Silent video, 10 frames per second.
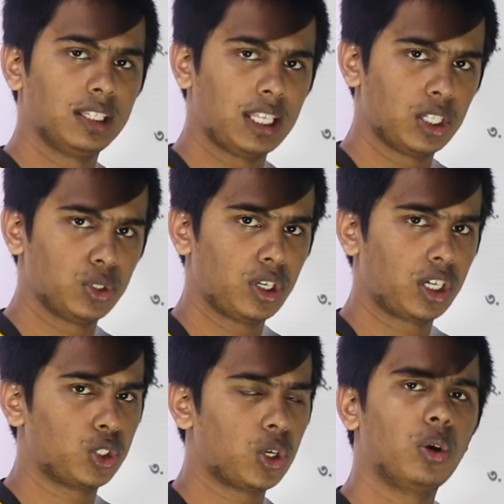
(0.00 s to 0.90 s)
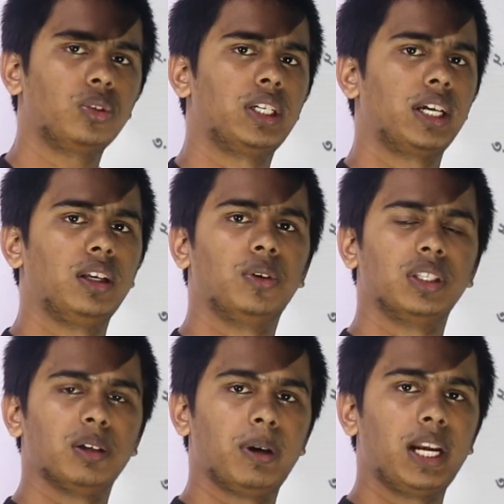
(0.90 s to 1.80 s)
তার জন্য একটা সহজ টেকনিক
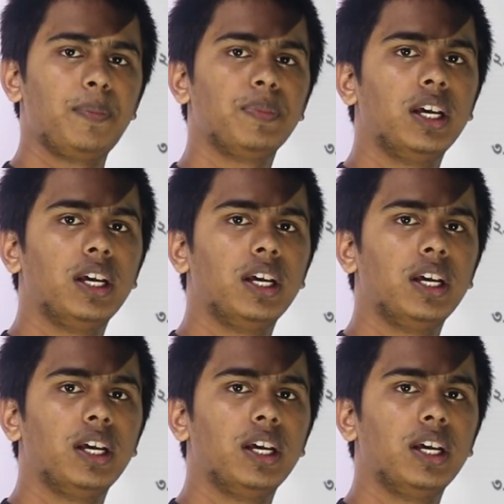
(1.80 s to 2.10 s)
হইতে পারে